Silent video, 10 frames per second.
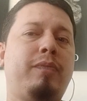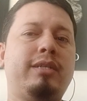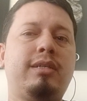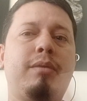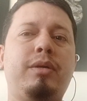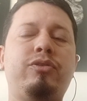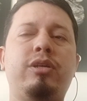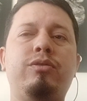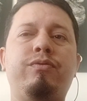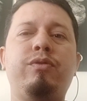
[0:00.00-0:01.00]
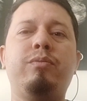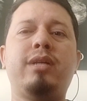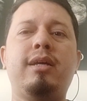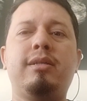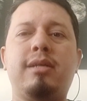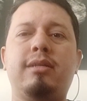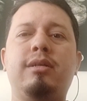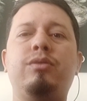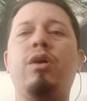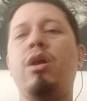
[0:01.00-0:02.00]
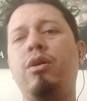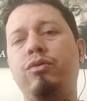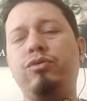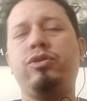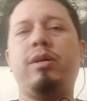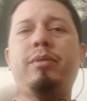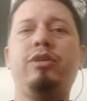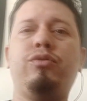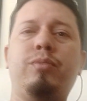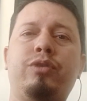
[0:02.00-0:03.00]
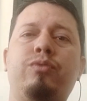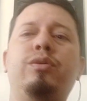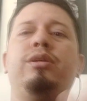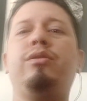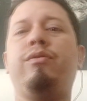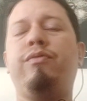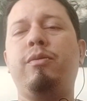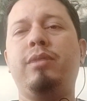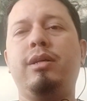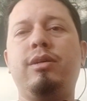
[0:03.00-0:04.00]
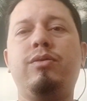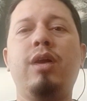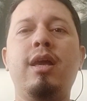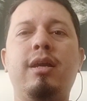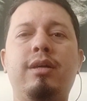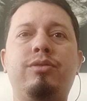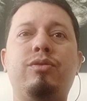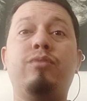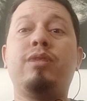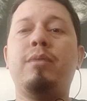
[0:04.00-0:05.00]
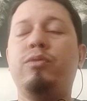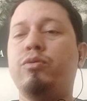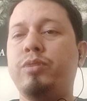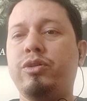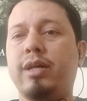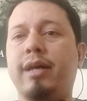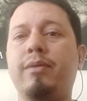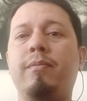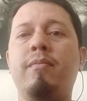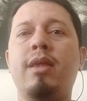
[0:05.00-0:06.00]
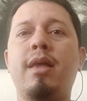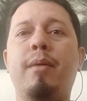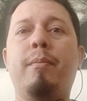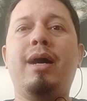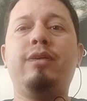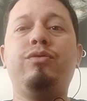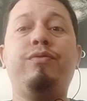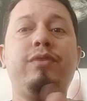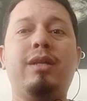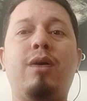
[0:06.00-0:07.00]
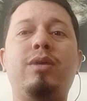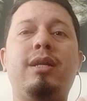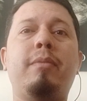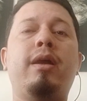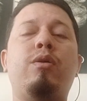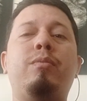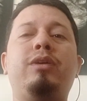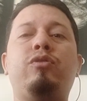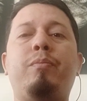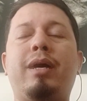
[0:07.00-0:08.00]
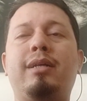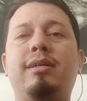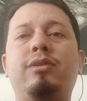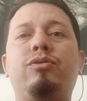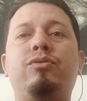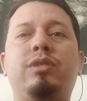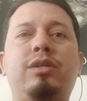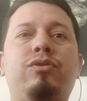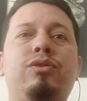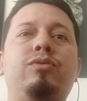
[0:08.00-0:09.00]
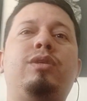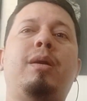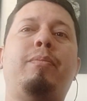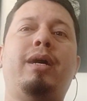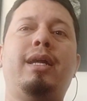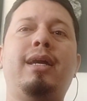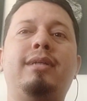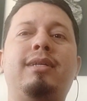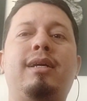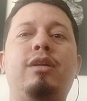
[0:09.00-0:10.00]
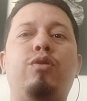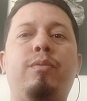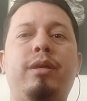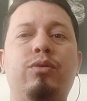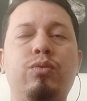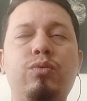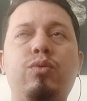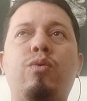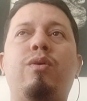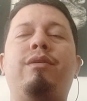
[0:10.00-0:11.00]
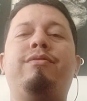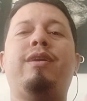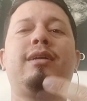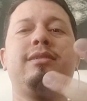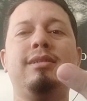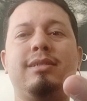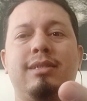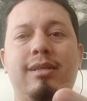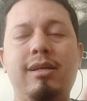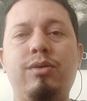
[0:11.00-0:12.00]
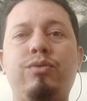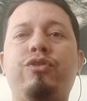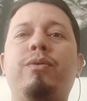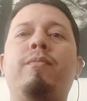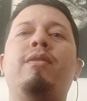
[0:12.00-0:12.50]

basicamente ali no filme está retratando justamente o masculino e o feminino. Isso não tem muito mistério. Mas o final ele é realmente impactante no sentido que aparece aquele homem nu com a face desse Deus